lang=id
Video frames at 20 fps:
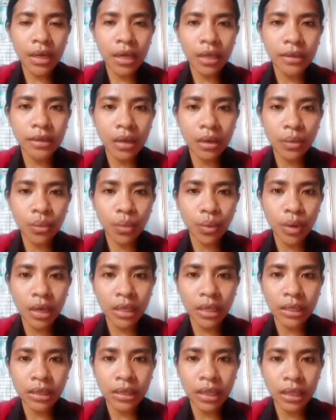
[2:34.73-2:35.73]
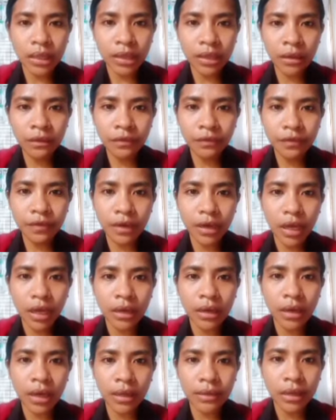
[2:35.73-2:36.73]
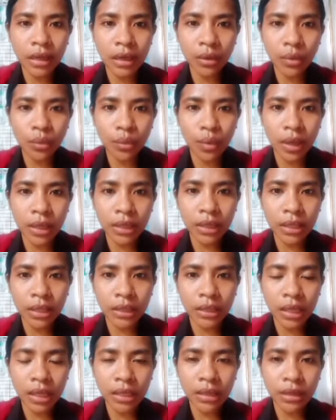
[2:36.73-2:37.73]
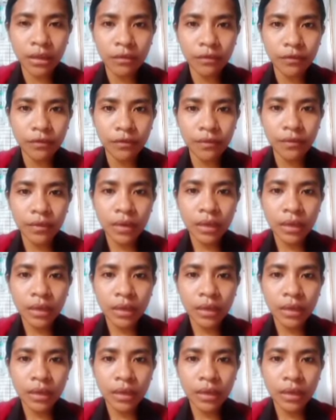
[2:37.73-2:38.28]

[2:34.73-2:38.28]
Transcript: data kualitatif dan data kuantitatif.